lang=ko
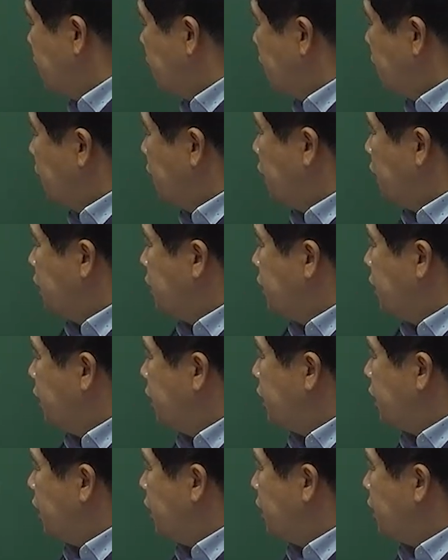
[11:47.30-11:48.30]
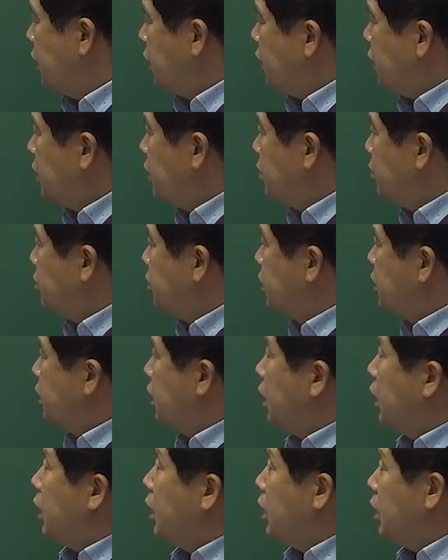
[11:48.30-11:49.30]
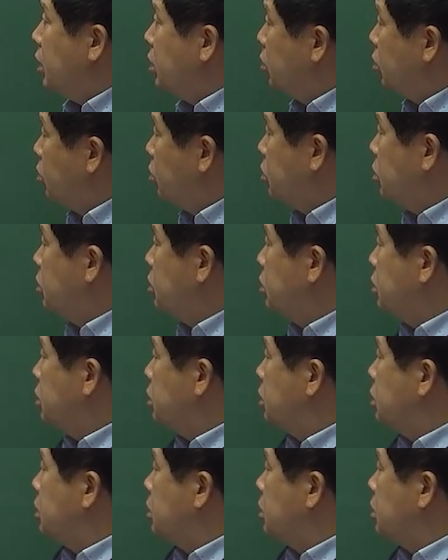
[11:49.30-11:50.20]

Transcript: 어, 아, 이래다가 우리가 요거는